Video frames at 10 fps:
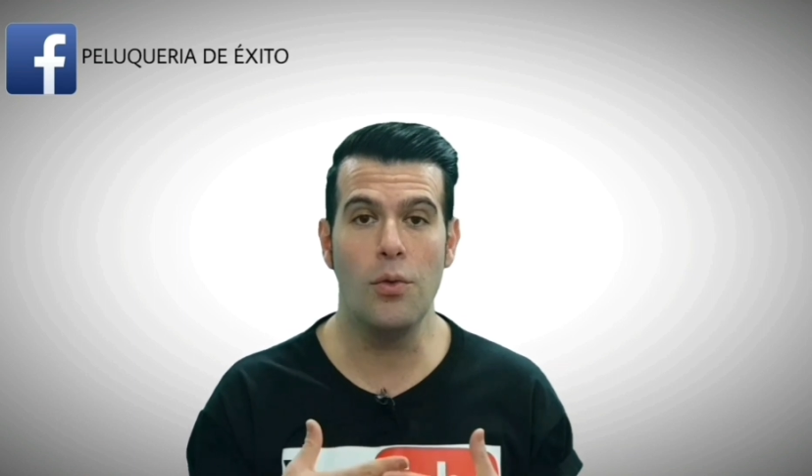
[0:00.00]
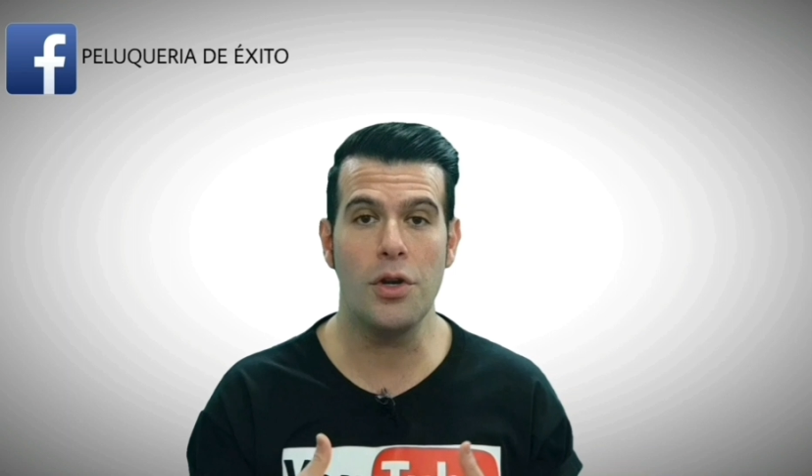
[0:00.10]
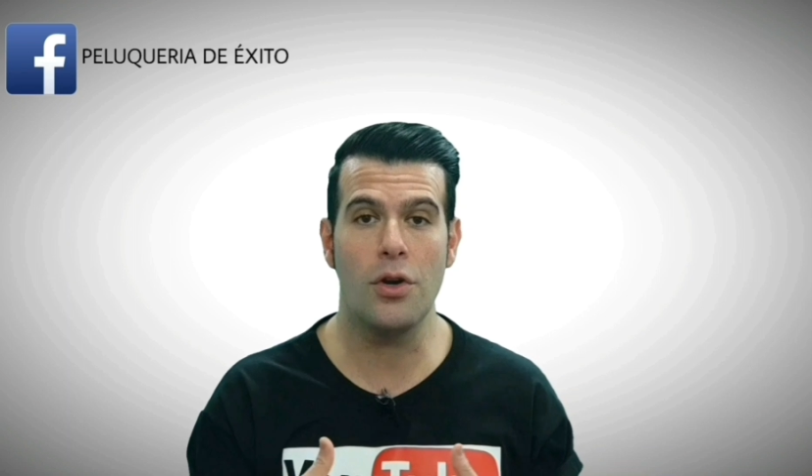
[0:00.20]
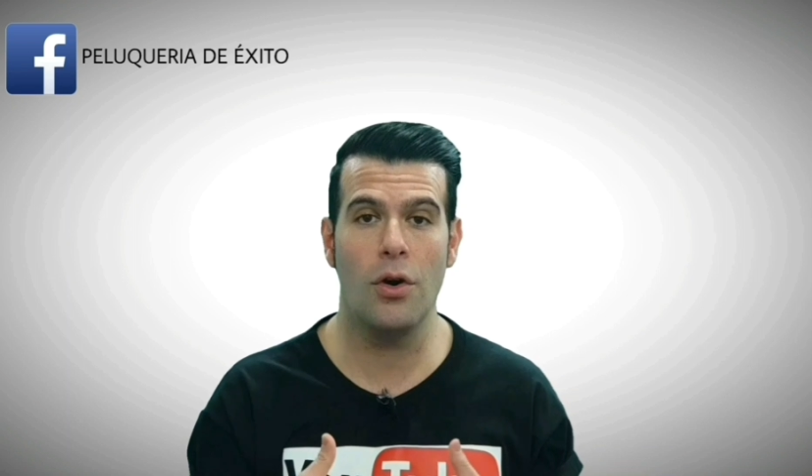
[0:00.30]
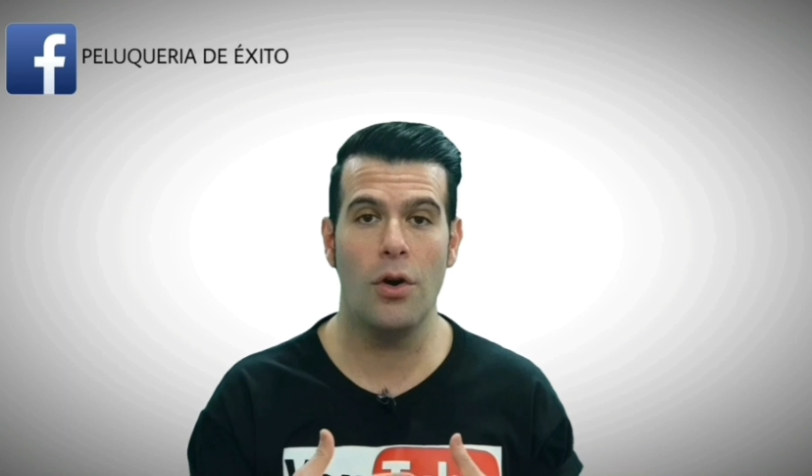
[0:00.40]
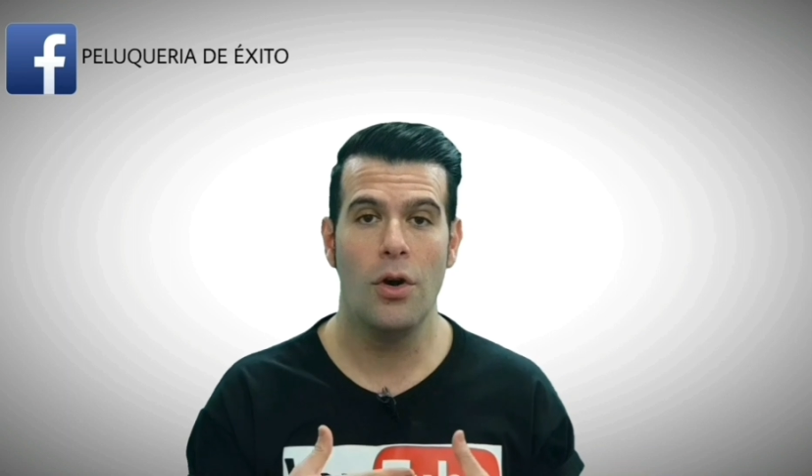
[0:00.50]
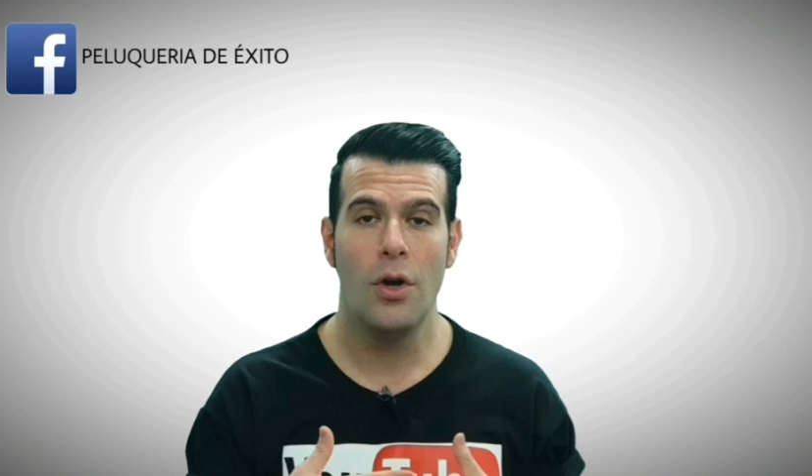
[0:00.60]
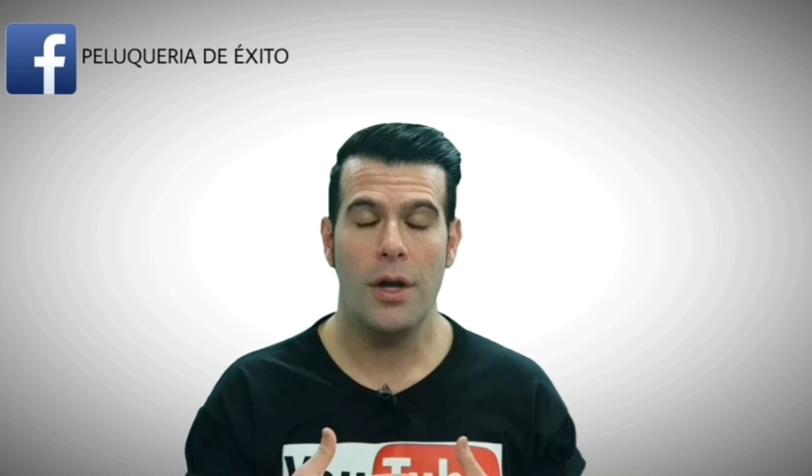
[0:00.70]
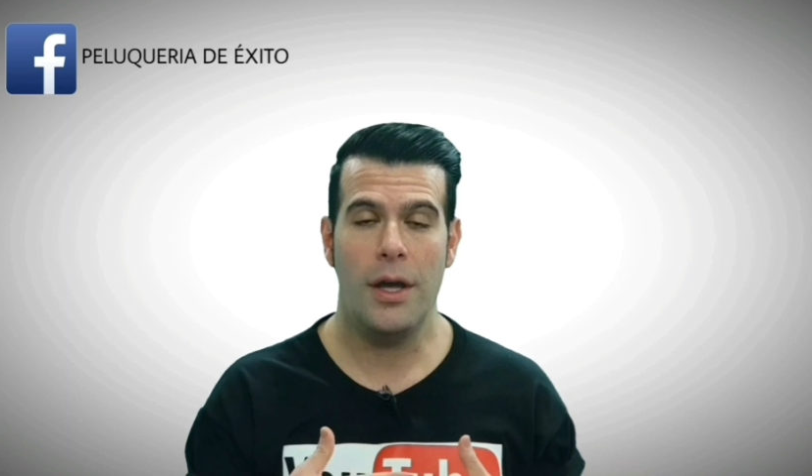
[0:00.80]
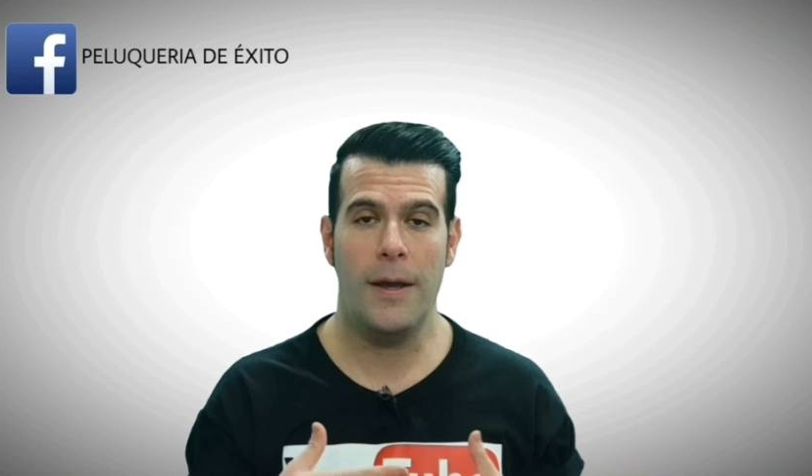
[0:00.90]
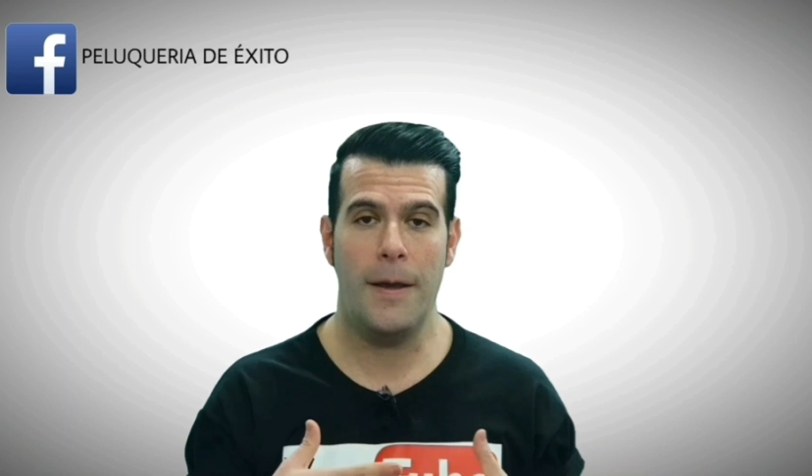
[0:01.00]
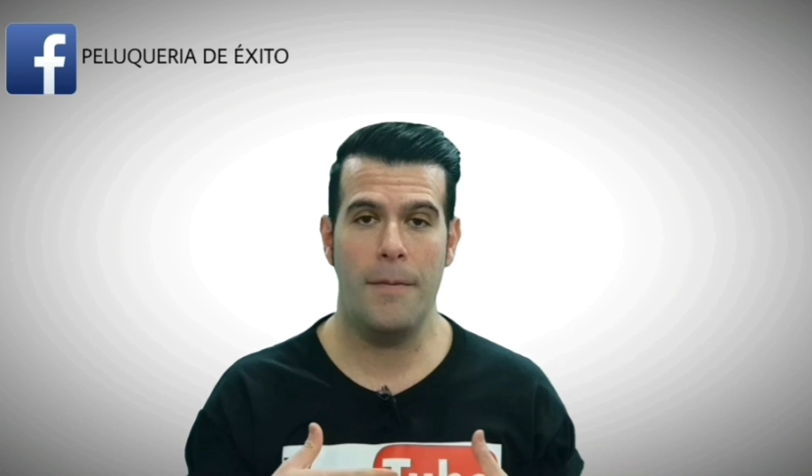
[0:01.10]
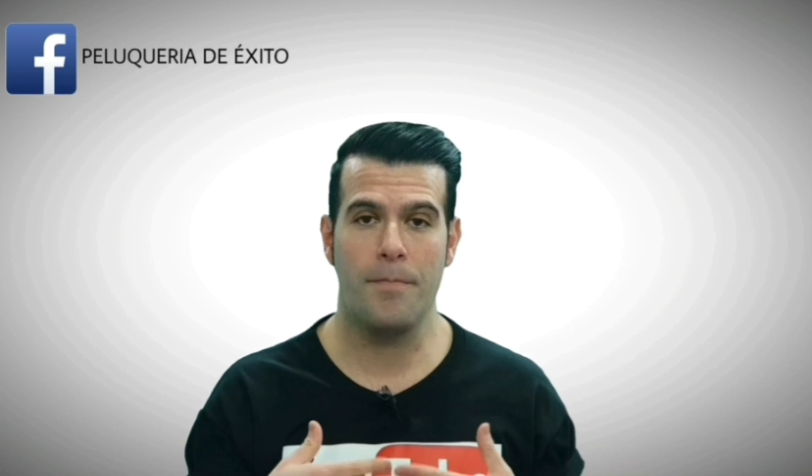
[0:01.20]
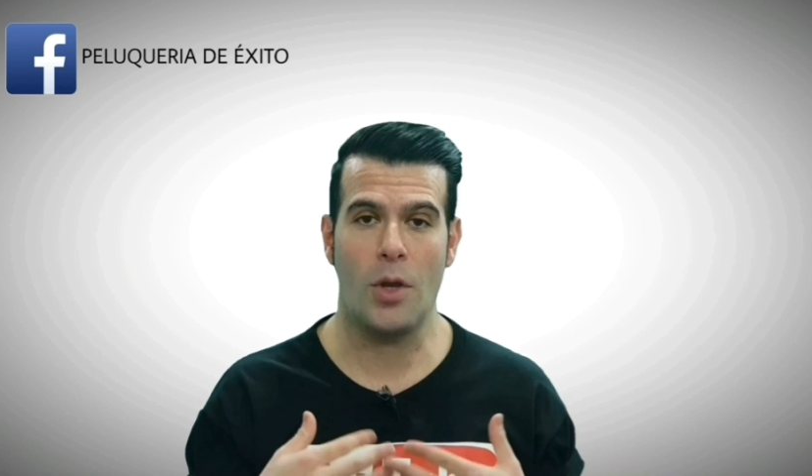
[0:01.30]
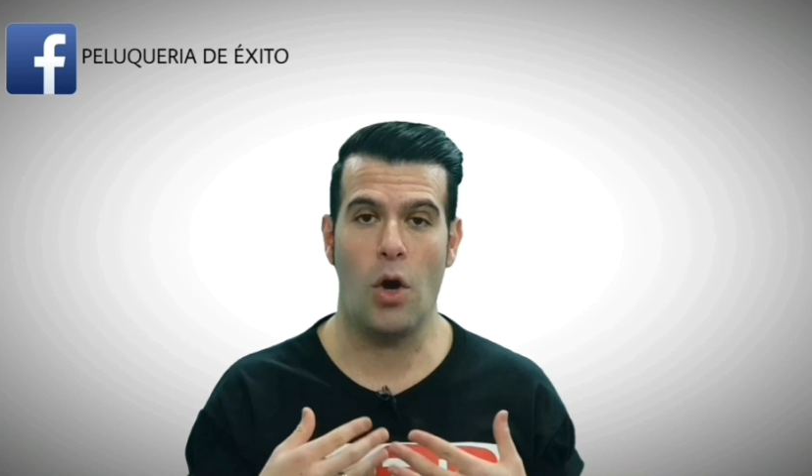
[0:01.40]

El único eh,